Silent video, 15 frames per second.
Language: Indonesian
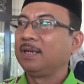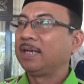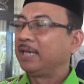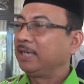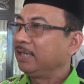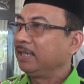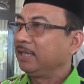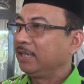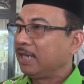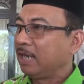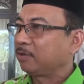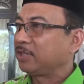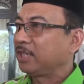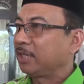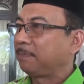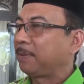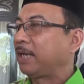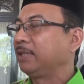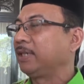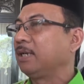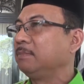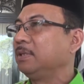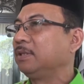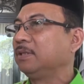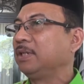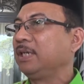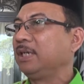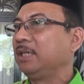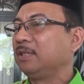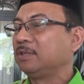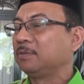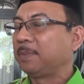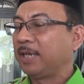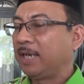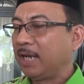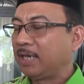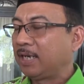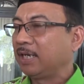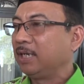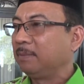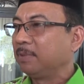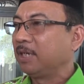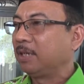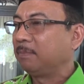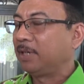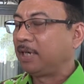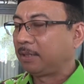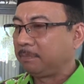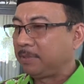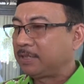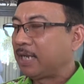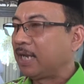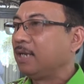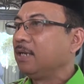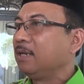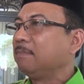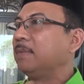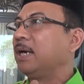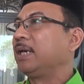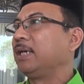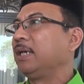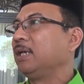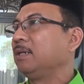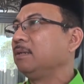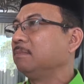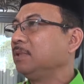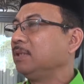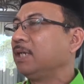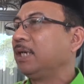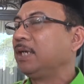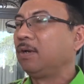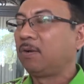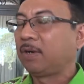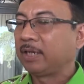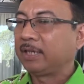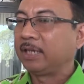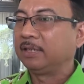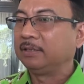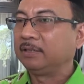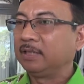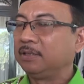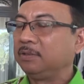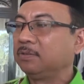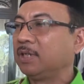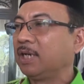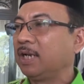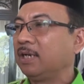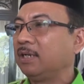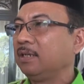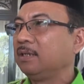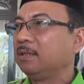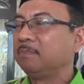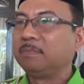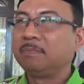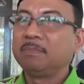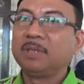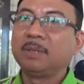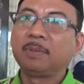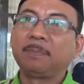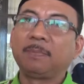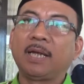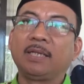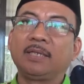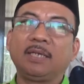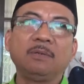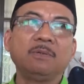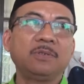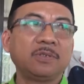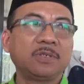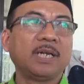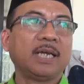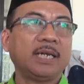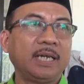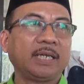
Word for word: nah ini ini harus kita perhatikan betul ini supaya anak ini benar-benar bisa bangkit menjadi orang yang yang juga dapat perhatian khusus lah